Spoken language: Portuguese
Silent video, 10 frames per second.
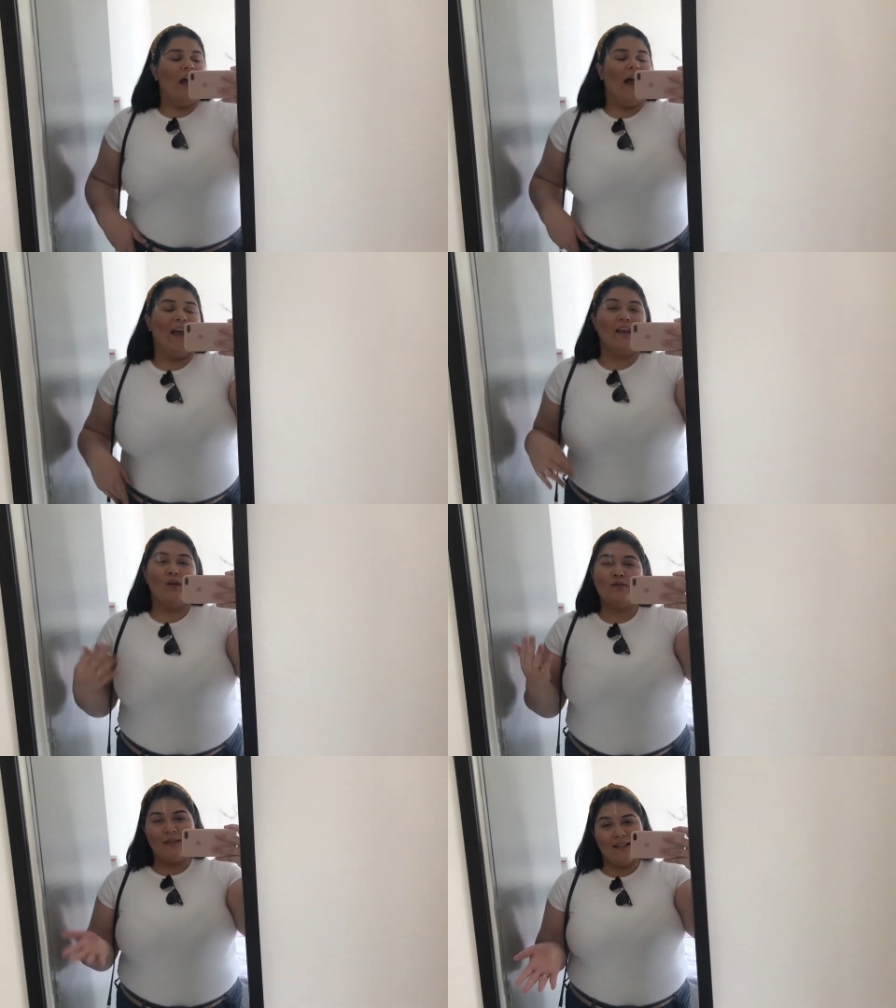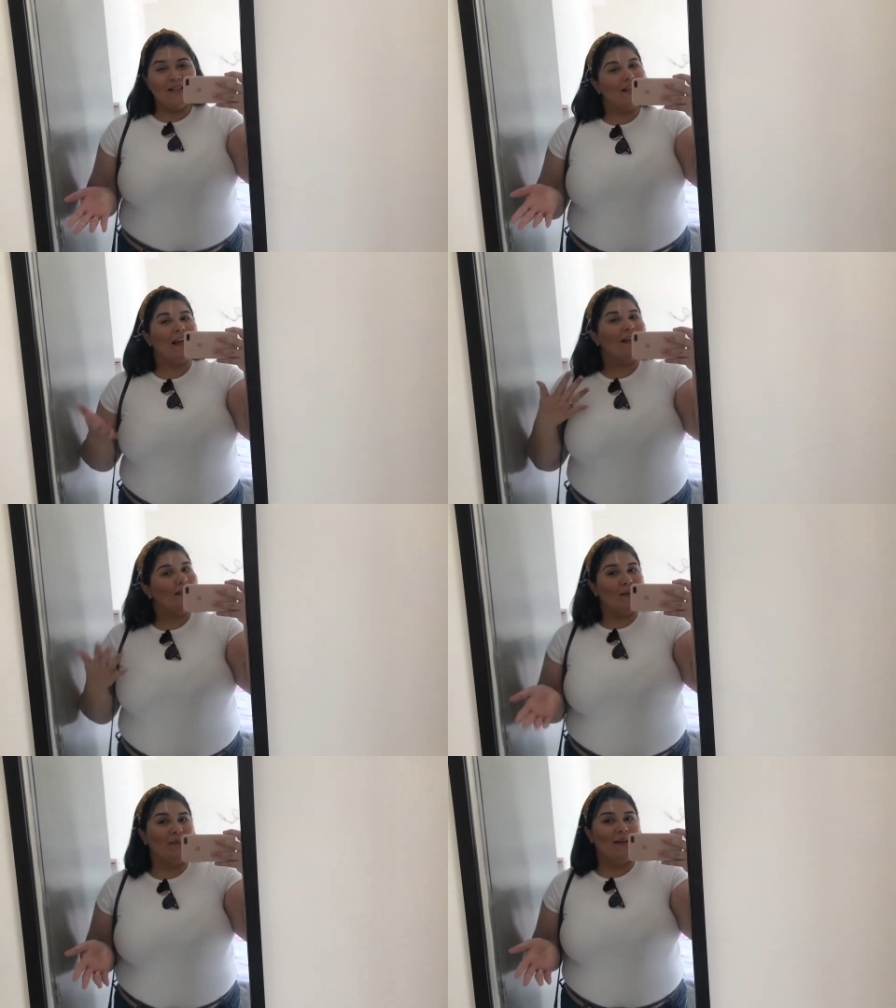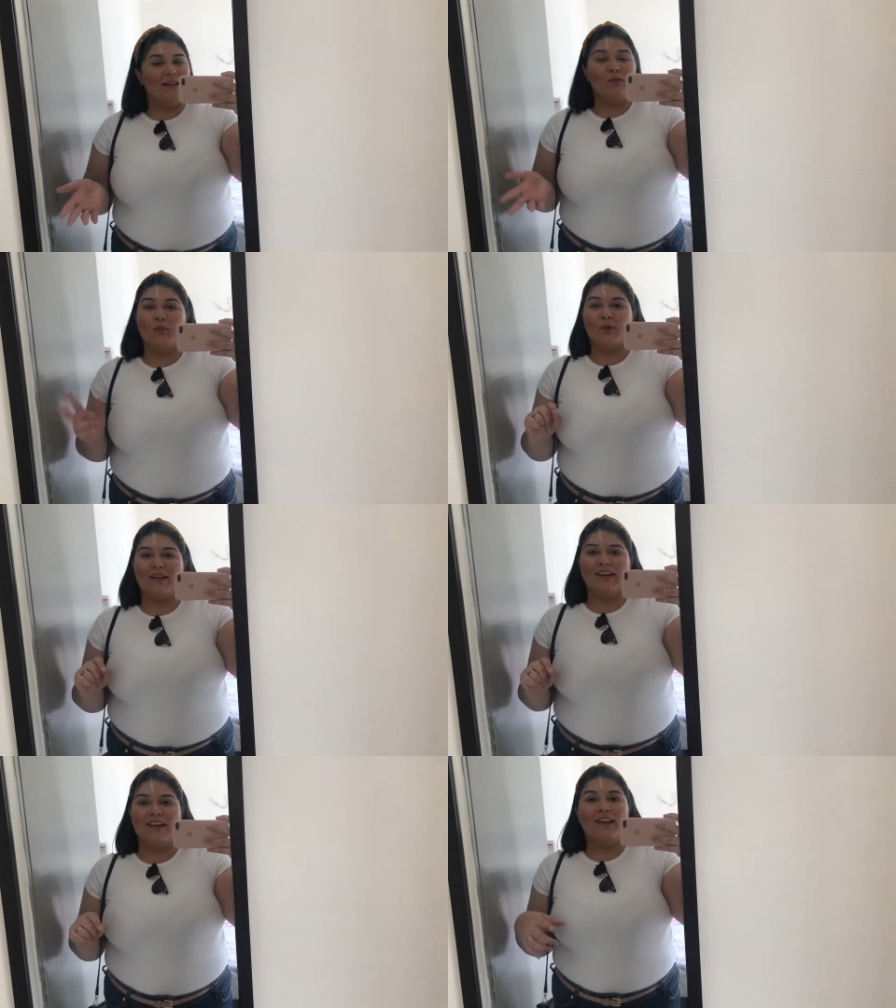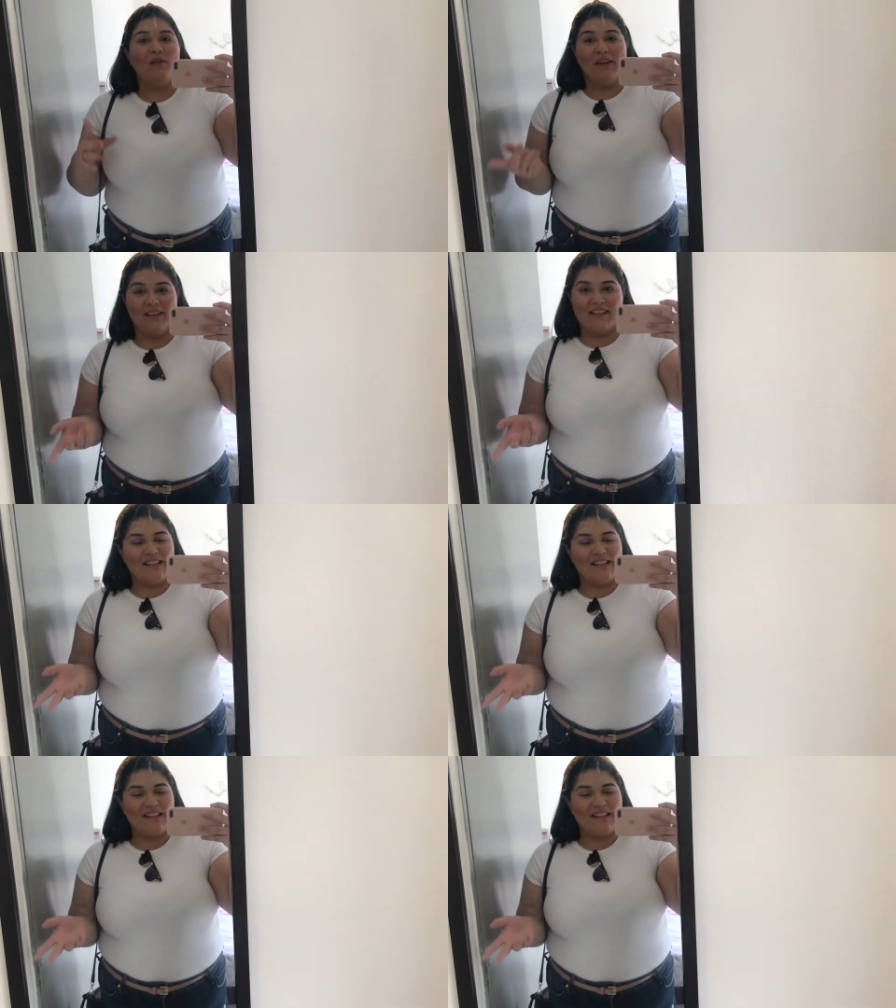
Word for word: Aí eu não sei se dá semana, porque não é